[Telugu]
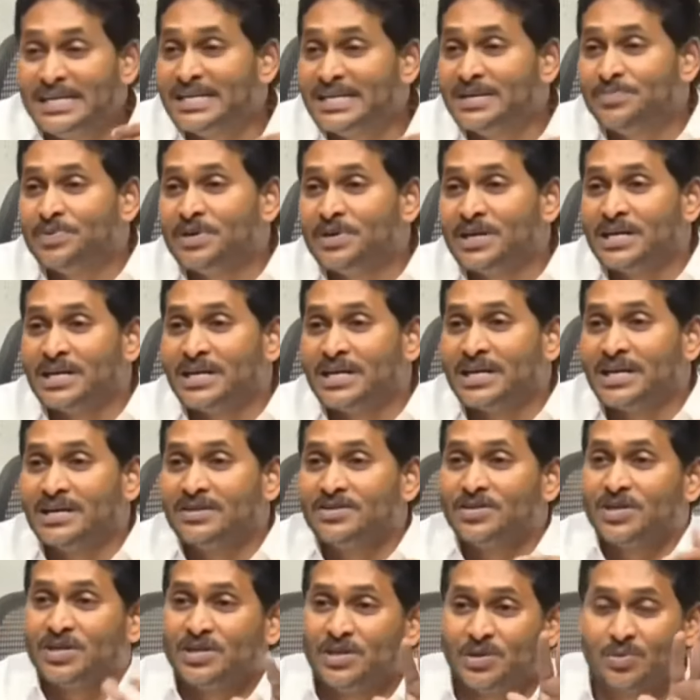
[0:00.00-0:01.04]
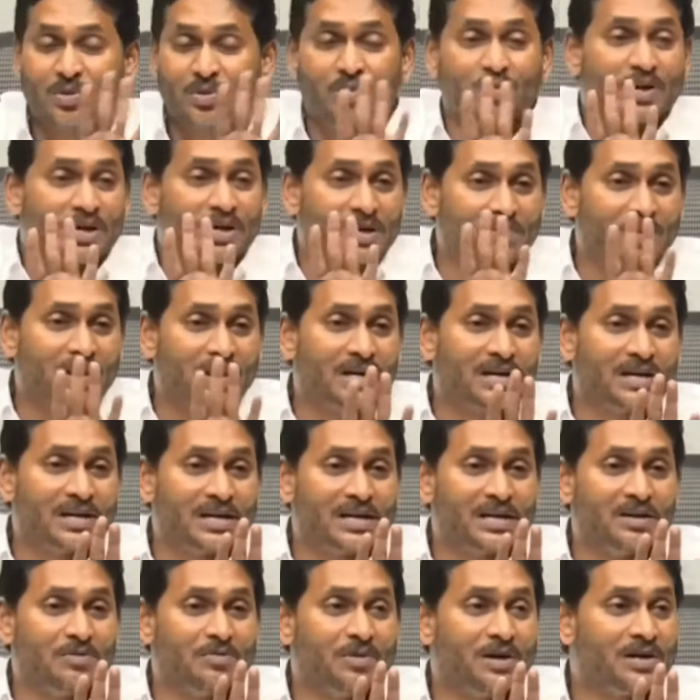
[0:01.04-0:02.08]
నేను చెప్పినట్టు కాదు చంద్రబాబు నాయుడు
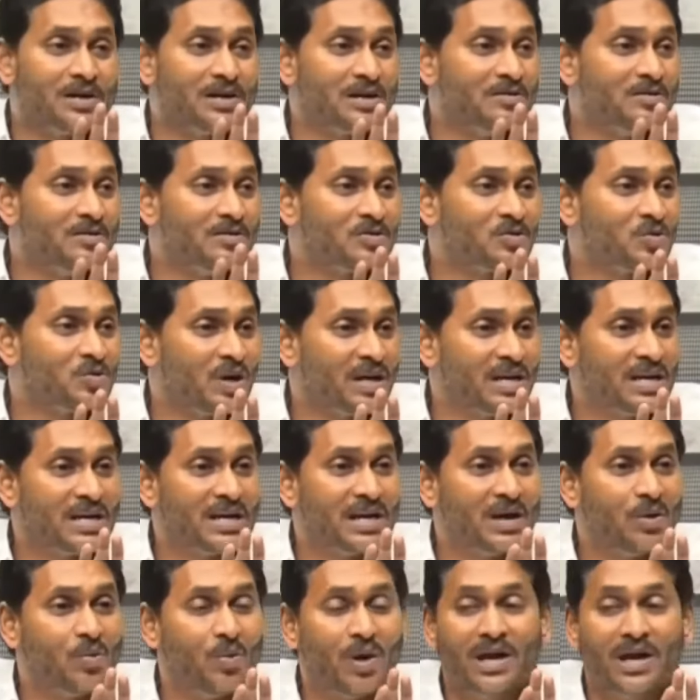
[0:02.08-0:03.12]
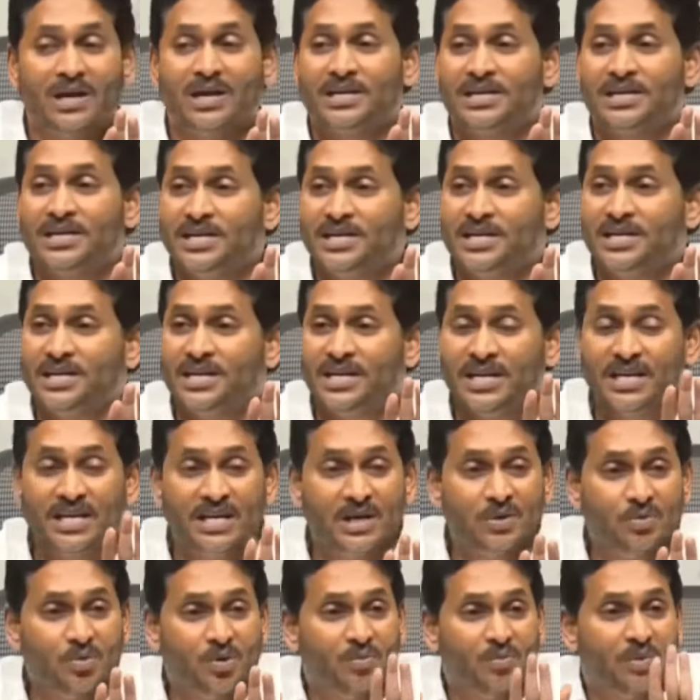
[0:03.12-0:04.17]
మాట్లాడిన మాటలు స్వయంగా వాళ్ళ టీటీడీ
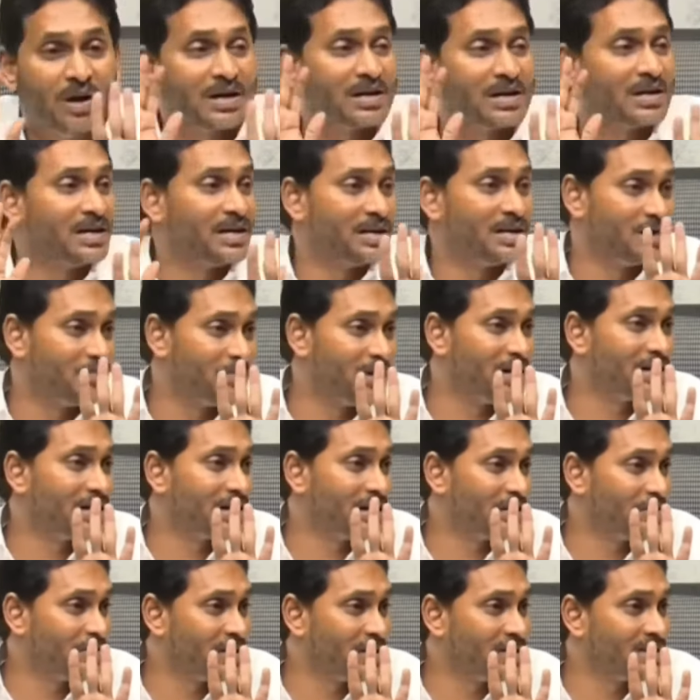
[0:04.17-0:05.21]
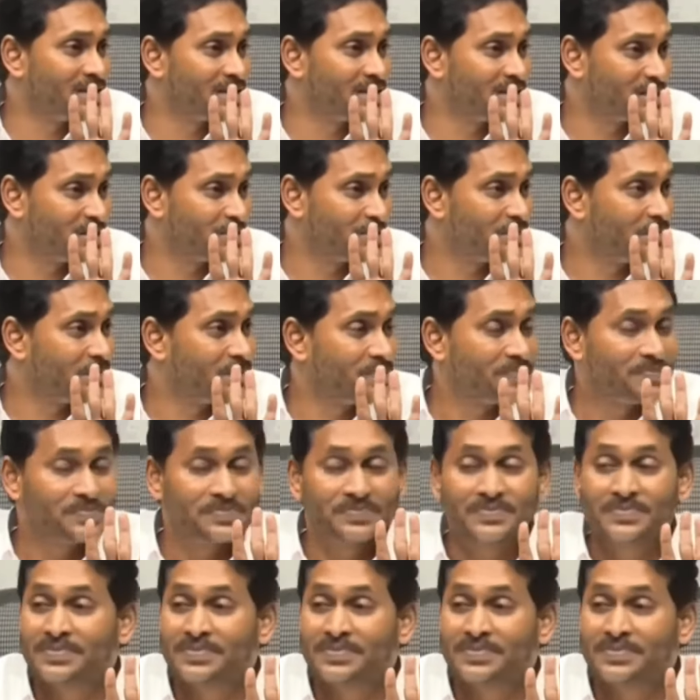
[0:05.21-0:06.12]
ఈవో మాట్లాడిన మాటలే ప్లే చేస్తుంది